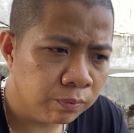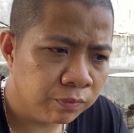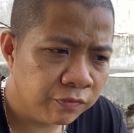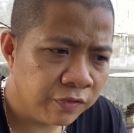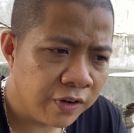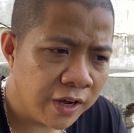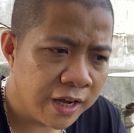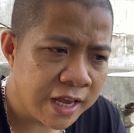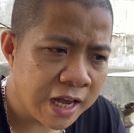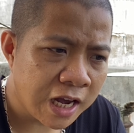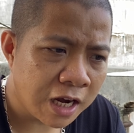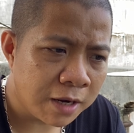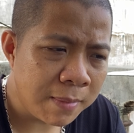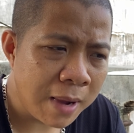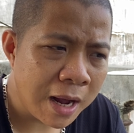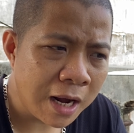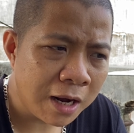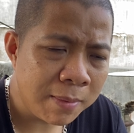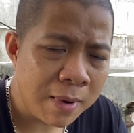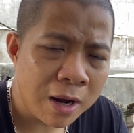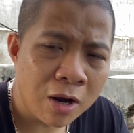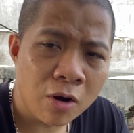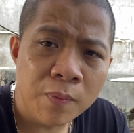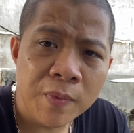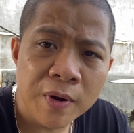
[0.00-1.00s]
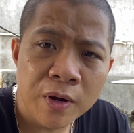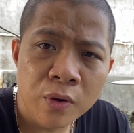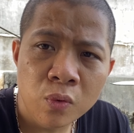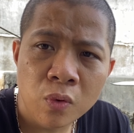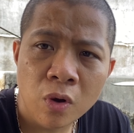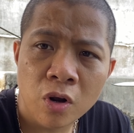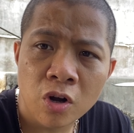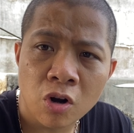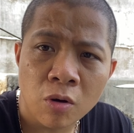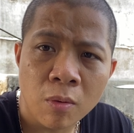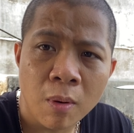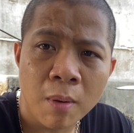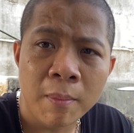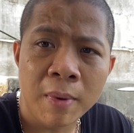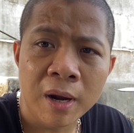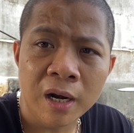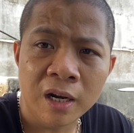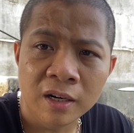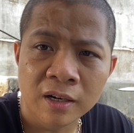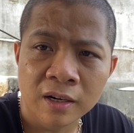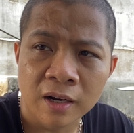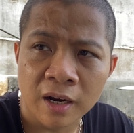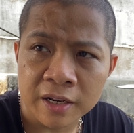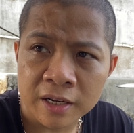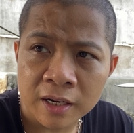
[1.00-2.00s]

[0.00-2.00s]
về nhà các bác các bác không biết nuôi nó mà mất lửa